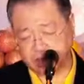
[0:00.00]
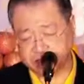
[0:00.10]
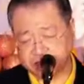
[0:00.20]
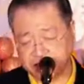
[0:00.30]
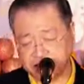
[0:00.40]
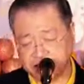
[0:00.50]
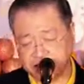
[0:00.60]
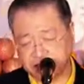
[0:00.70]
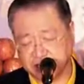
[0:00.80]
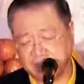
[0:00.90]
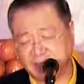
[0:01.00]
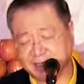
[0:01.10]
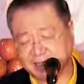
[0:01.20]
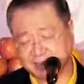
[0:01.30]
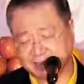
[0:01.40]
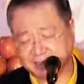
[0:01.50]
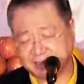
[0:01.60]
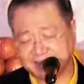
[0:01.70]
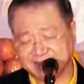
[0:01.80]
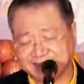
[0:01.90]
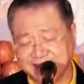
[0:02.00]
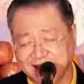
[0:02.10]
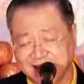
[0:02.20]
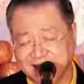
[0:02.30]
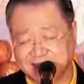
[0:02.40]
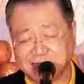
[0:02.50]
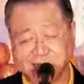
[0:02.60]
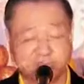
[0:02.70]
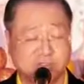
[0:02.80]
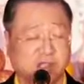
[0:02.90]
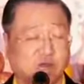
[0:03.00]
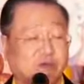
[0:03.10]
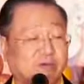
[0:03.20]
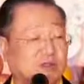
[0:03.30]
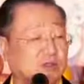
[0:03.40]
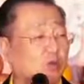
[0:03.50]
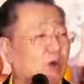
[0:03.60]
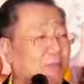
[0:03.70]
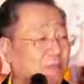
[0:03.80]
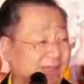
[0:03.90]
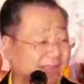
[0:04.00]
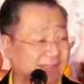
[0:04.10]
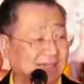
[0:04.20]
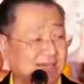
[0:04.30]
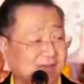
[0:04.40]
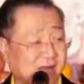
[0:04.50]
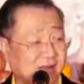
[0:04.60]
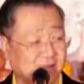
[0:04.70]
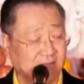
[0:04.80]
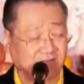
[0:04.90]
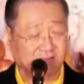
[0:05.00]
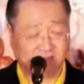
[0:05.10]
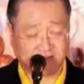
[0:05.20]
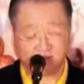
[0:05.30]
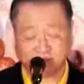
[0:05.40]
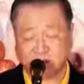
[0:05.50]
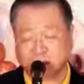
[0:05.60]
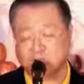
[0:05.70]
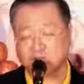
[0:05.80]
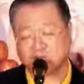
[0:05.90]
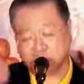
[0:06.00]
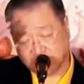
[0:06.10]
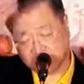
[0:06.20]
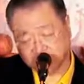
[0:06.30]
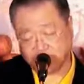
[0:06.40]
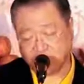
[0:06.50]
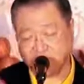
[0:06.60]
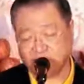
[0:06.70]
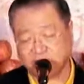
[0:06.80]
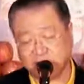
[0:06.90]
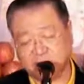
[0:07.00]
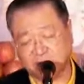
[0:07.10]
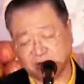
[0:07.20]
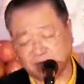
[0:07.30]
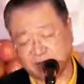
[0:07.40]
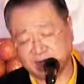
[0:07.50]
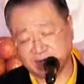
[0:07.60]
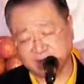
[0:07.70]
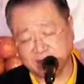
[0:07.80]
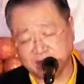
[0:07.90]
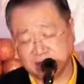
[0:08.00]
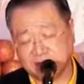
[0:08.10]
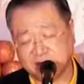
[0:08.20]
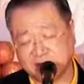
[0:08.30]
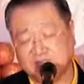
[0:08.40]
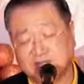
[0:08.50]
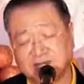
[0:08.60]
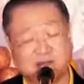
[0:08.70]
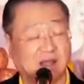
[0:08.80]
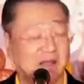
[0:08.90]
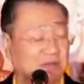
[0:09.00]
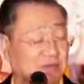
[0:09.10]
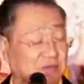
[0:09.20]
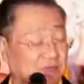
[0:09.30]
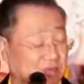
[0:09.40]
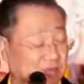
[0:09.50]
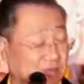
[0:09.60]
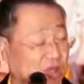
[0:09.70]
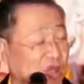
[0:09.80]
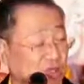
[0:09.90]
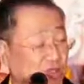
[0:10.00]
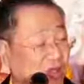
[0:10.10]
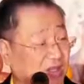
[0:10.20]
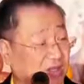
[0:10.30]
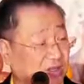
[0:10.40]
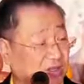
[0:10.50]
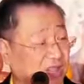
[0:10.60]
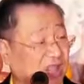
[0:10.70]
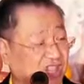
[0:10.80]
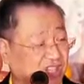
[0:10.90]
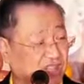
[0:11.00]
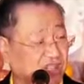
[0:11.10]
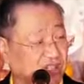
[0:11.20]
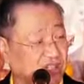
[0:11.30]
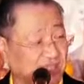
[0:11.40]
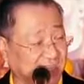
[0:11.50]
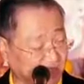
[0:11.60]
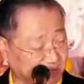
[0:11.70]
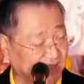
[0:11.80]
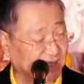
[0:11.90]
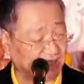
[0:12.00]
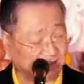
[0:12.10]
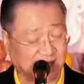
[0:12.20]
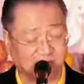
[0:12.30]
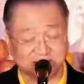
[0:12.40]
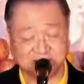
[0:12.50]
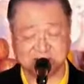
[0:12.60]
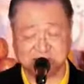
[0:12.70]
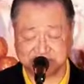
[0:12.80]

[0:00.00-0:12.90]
的，是一个年纪大的一个。看上去呢，头发是花白的，往后梳的头发，一个女的，但是长得还是蛮端正，有点气质的，眼睛挺大的，